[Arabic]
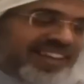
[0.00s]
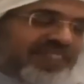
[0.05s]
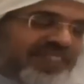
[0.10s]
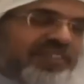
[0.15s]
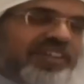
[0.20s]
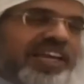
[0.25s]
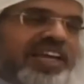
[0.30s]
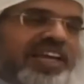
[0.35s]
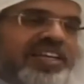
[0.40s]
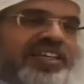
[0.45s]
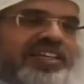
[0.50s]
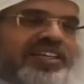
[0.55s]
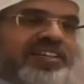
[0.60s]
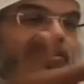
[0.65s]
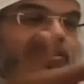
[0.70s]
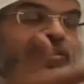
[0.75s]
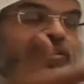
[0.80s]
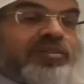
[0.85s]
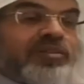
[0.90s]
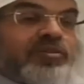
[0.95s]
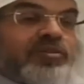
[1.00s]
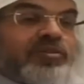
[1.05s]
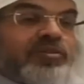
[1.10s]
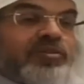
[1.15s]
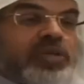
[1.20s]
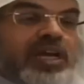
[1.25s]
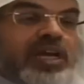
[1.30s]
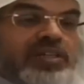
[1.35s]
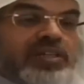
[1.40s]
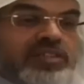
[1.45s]
يعني
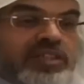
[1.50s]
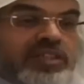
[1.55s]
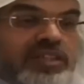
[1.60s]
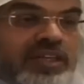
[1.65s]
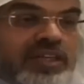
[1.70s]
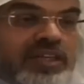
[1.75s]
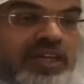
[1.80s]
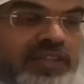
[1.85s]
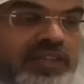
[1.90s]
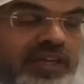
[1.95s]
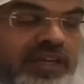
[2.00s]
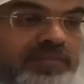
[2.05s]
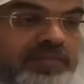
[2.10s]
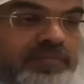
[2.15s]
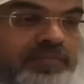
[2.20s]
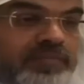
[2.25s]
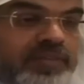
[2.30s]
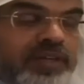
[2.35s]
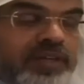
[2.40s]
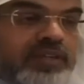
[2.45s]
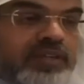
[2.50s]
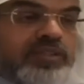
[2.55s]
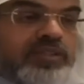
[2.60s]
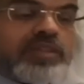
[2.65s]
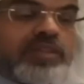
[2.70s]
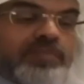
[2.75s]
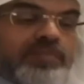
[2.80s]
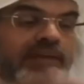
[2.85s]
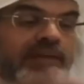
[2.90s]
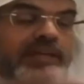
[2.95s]
تجهز الغداء
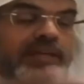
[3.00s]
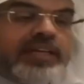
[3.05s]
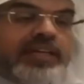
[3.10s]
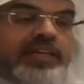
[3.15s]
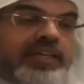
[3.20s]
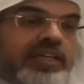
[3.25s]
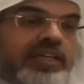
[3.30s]
تذبح يعني